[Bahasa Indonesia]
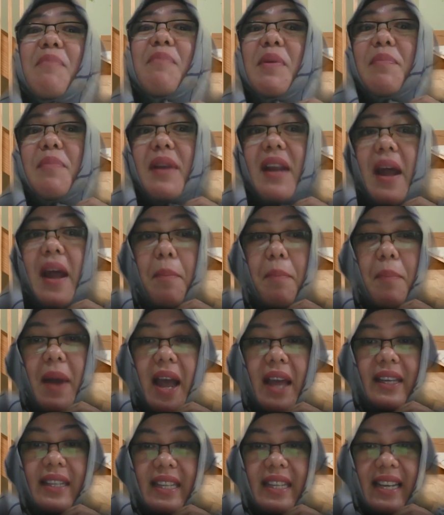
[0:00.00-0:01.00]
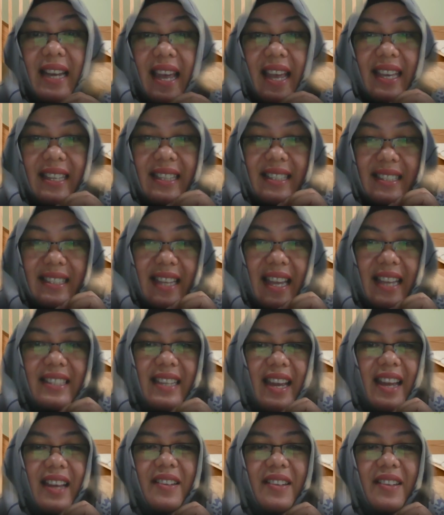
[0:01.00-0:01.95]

beberapa nilai saja?